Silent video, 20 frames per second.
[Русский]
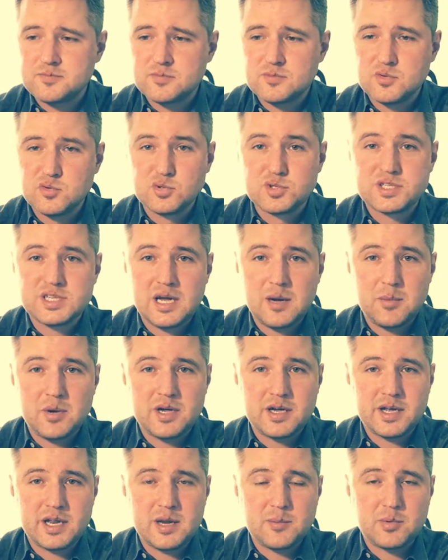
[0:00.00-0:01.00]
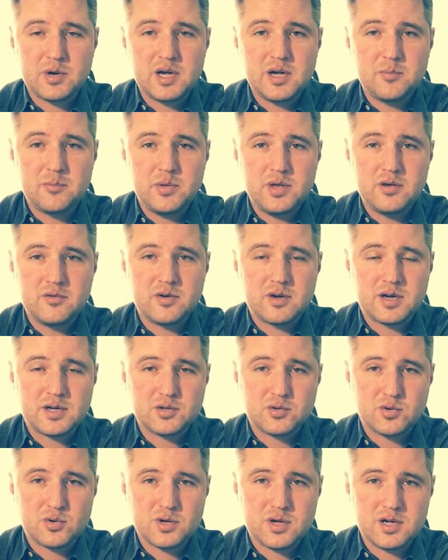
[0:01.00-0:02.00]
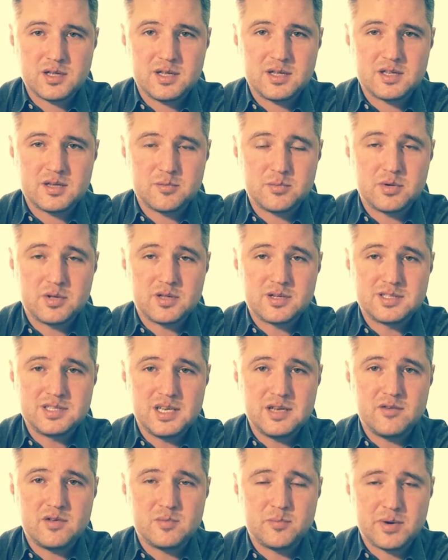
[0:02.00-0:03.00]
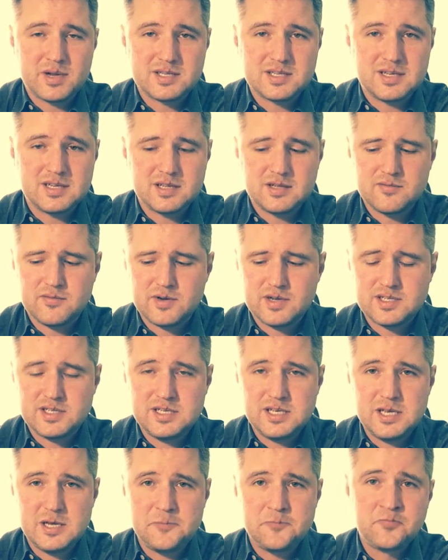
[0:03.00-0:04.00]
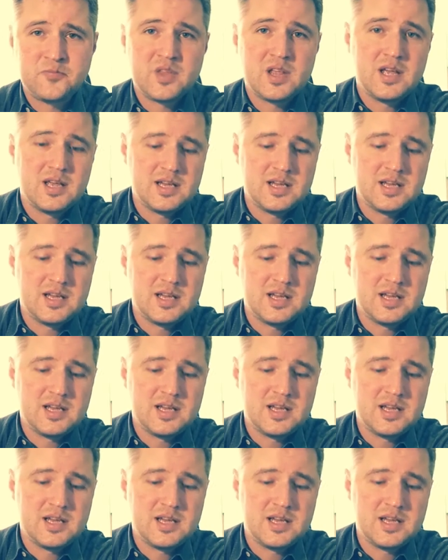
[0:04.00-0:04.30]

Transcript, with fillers: ну, самое крепкое пиво, которое когда-то было 9% России,